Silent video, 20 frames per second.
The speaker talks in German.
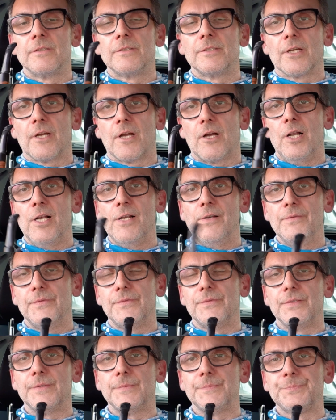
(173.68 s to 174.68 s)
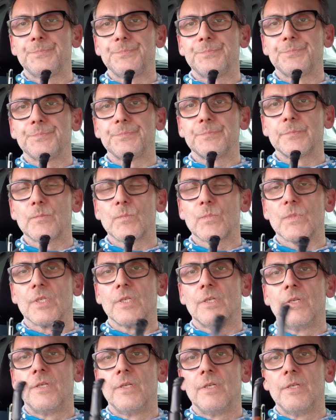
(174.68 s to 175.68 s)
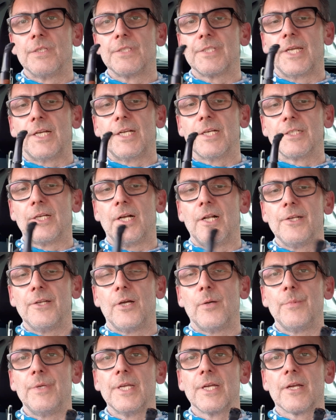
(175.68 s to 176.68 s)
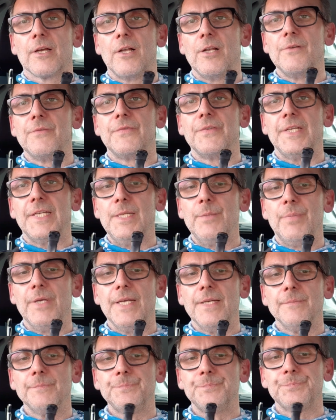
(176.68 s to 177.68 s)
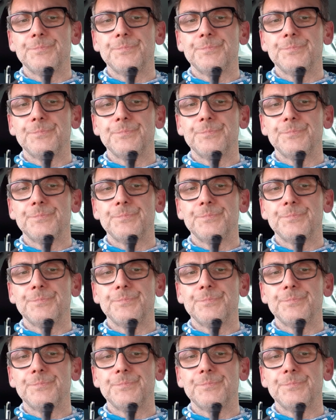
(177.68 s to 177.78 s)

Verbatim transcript: der Ralf, sein Kanalname Ralf Ebe.